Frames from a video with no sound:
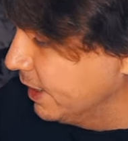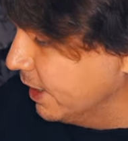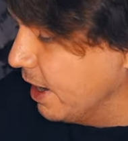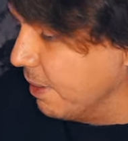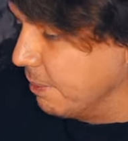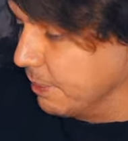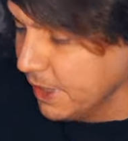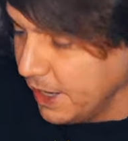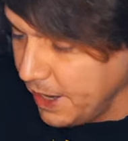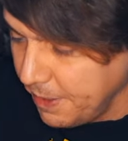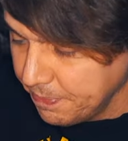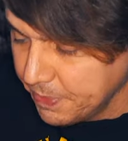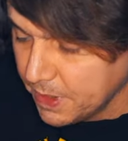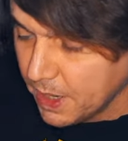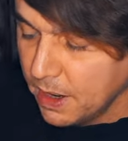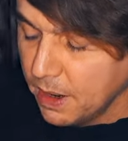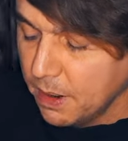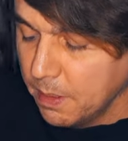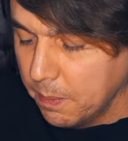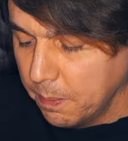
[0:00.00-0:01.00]
грамм, да?
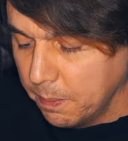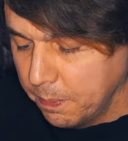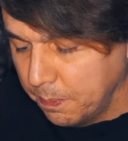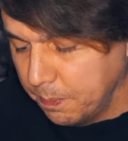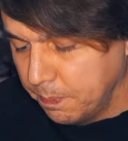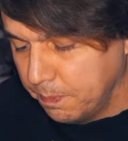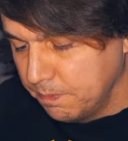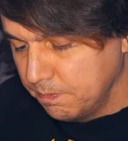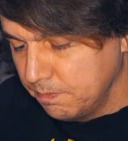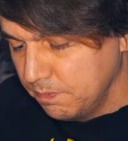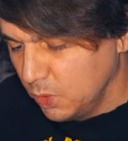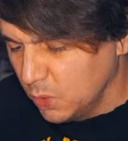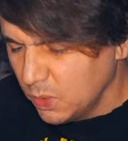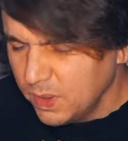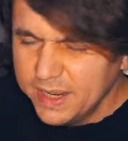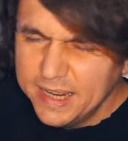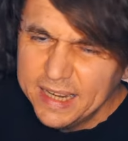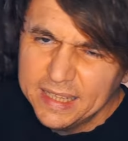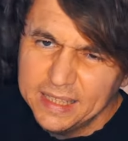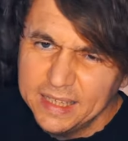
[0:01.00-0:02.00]

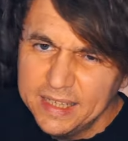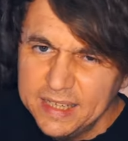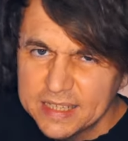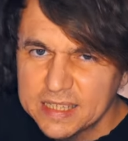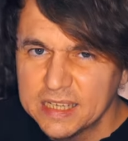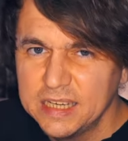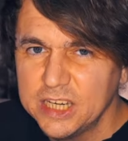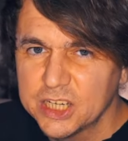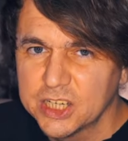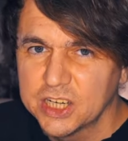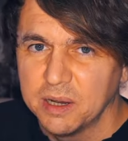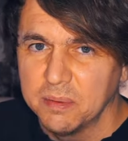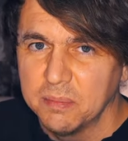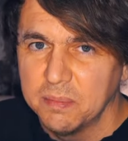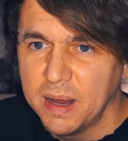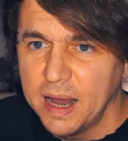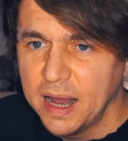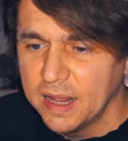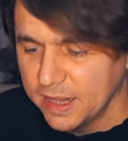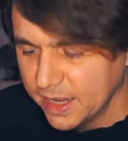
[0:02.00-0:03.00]
Ну, это не слишком
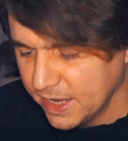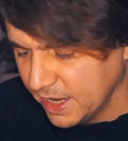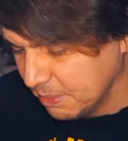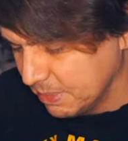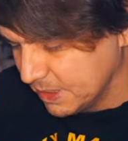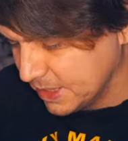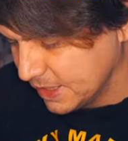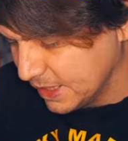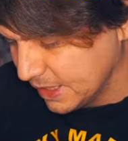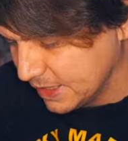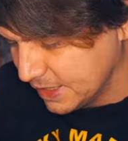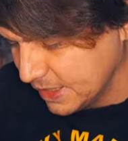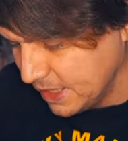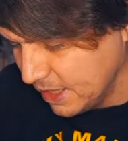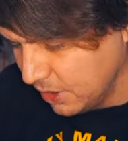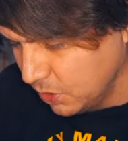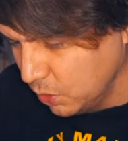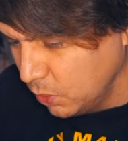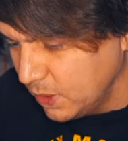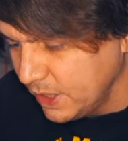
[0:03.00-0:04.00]
мало, я бы
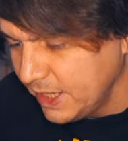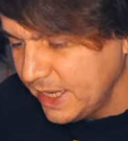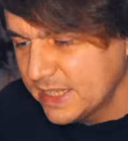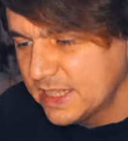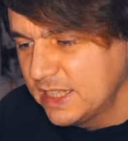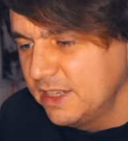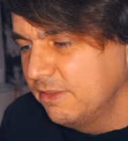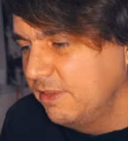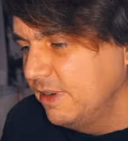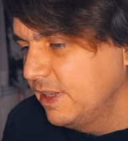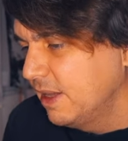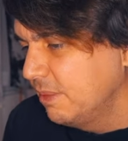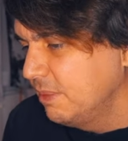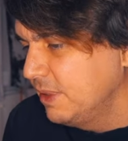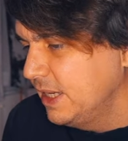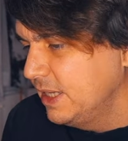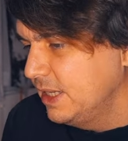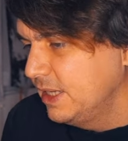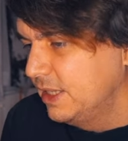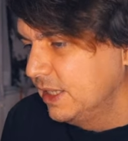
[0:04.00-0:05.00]
сказал. Но если вы там
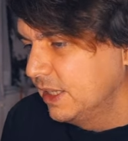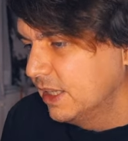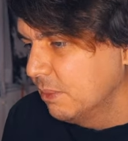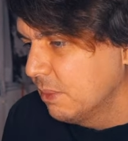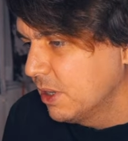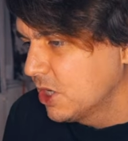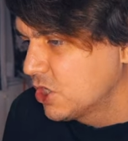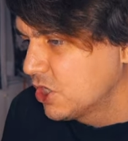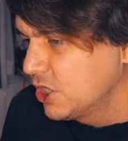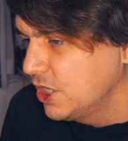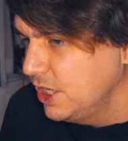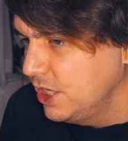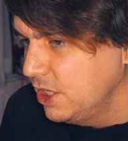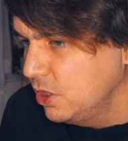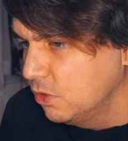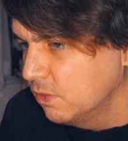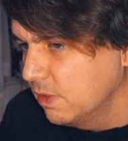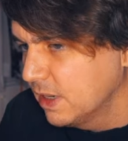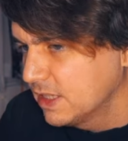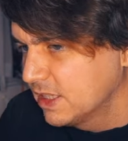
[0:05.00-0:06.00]
едете на
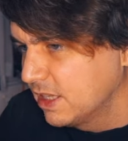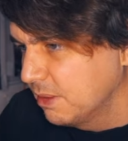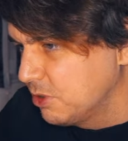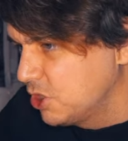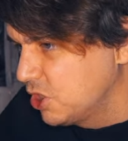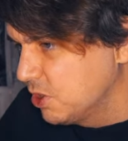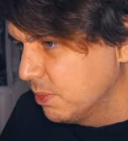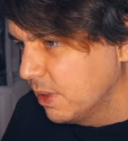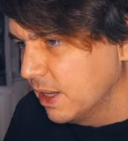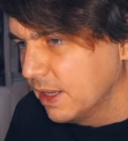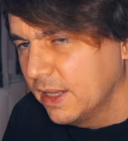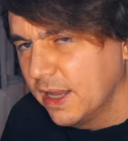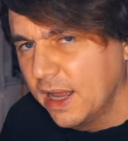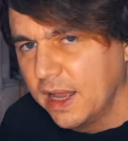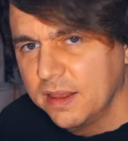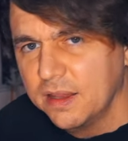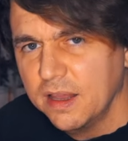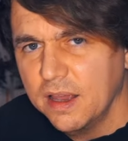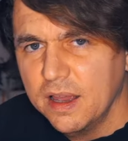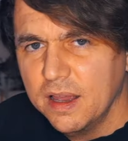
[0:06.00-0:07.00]
машине, у вас там
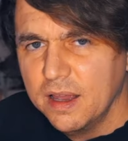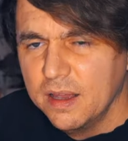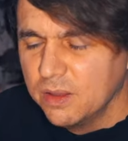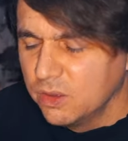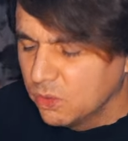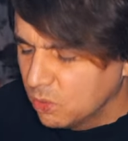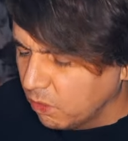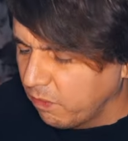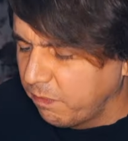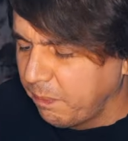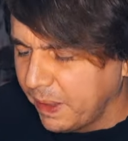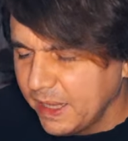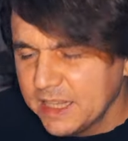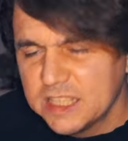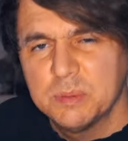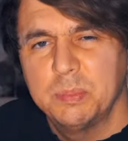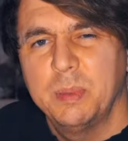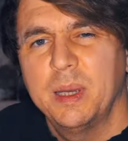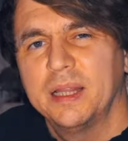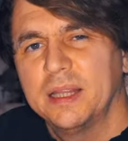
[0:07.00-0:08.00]
чемодан, то в
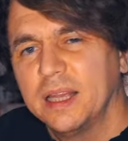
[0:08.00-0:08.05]
принципе